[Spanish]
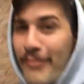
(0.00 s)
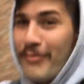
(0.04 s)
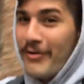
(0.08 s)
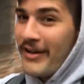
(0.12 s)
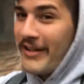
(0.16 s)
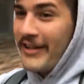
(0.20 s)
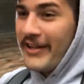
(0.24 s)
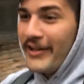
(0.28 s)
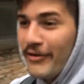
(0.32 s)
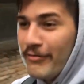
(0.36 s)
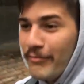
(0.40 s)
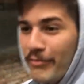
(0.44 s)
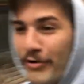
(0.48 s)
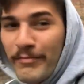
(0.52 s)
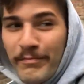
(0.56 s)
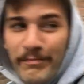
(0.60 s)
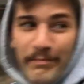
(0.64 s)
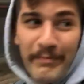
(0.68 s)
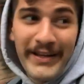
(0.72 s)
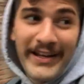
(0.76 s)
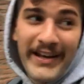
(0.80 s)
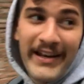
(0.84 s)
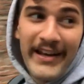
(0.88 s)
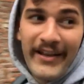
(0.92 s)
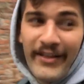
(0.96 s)
como le digo, muy
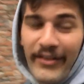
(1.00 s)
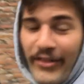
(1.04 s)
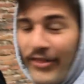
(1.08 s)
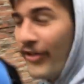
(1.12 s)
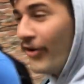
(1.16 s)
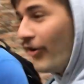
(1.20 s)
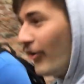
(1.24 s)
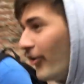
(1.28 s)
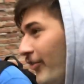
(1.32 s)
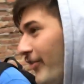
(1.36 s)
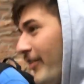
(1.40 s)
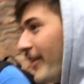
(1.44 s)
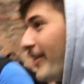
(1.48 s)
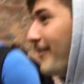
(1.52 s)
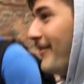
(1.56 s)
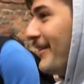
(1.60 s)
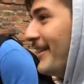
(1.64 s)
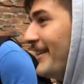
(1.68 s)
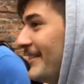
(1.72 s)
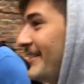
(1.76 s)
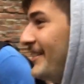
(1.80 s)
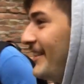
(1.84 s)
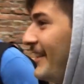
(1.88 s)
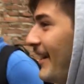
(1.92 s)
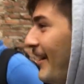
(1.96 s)
vine dos, tres
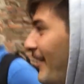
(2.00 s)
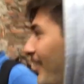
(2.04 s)
veces.